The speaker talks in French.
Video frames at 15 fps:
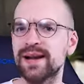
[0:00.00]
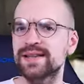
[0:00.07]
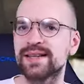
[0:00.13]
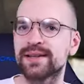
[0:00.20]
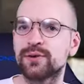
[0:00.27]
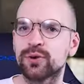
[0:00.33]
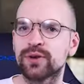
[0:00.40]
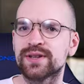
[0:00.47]

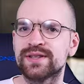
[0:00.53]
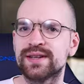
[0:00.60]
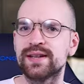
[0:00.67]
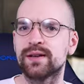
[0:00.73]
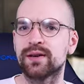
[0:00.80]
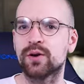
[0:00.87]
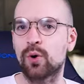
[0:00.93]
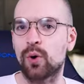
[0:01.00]

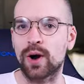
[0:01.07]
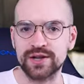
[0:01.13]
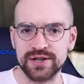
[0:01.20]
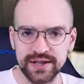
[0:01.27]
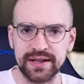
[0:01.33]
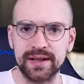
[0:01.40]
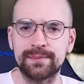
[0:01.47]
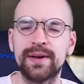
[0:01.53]
sécurisé en
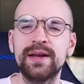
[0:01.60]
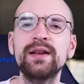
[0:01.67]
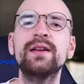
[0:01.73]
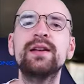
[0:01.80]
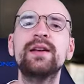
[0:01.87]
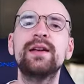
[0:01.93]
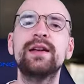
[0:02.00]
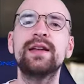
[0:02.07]
HTTP,
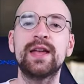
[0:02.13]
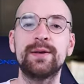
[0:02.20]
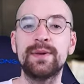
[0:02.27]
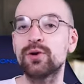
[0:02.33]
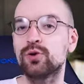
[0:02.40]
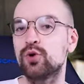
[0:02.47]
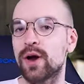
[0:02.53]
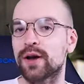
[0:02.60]
eh
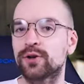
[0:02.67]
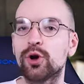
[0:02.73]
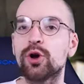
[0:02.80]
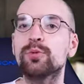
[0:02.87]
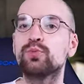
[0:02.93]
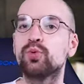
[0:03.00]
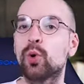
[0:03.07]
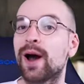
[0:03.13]
bien le
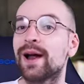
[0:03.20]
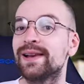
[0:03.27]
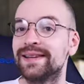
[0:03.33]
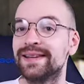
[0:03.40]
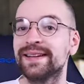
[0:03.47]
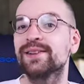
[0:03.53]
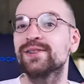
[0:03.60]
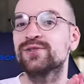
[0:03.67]
hacker pourra
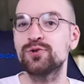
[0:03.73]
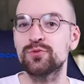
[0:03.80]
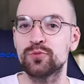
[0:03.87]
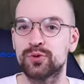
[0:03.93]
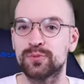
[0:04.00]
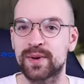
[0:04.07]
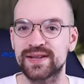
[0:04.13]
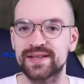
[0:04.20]
lire ce
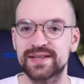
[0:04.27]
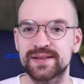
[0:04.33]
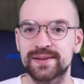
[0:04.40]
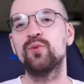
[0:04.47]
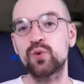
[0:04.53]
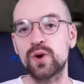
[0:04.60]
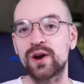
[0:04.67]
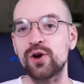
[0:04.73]
mot de passe.
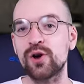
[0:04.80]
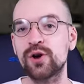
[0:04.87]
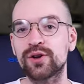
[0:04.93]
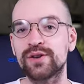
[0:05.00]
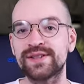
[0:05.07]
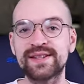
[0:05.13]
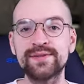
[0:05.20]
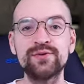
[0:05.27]
Ou
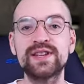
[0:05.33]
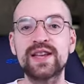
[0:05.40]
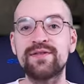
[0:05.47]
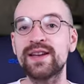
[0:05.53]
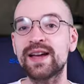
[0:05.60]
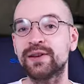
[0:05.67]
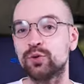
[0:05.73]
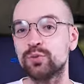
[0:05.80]
alors, si vous
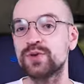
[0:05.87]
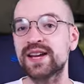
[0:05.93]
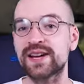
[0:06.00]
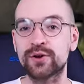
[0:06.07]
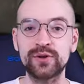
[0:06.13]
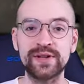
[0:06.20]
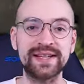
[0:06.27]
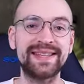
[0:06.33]
avez un objet
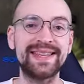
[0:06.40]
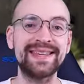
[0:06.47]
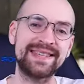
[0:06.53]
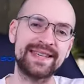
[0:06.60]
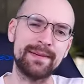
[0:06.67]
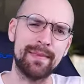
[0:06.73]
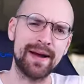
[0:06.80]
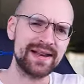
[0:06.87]
connecté
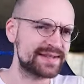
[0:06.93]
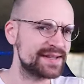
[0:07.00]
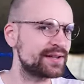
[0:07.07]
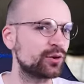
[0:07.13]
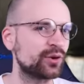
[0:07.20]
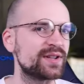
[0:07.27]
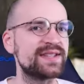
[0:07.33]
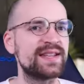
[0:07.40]
qui est mal
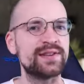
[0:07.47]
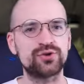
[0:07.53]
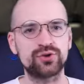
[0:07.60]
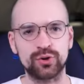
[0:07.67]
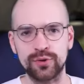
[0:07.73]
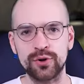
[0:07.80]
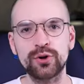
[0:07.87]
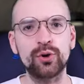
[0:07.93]
sécurisé
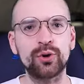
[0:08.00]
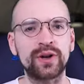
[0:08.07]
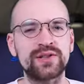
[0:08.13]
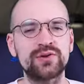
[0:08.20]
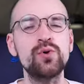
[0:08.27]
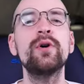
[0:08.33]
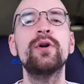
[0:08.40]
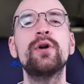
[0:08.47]
sur votre
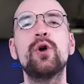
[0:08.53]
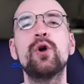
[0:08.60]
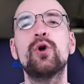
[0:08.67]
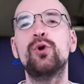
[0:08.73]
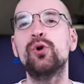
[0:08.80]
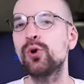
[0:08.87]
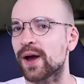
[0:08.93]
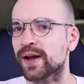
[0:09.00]
réseau,
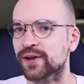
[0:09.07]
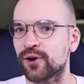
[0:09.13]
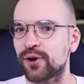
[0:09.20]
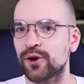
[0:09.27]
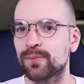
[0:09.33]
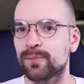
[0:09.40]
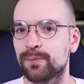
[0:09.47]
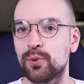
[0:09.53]
le
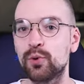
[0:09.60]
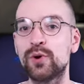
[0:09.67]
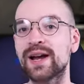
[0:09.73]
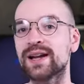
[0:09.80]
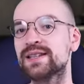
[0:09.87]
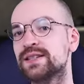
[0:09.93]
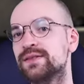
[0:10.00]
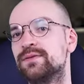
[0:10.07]
hacker peut
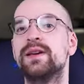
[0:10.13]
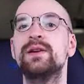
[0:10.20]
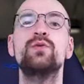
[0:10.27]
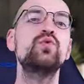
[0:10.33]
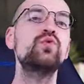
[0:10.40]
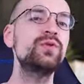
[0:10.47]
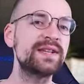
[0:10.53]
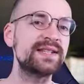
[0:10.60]
l'activer
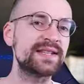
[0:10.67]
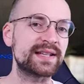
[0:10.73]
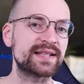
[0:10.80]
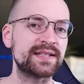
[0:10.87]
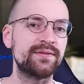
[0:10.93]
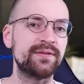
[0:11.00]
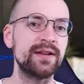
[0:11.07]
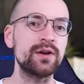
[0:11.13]
ou le
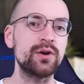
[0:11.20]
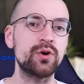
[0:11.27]
désactiver,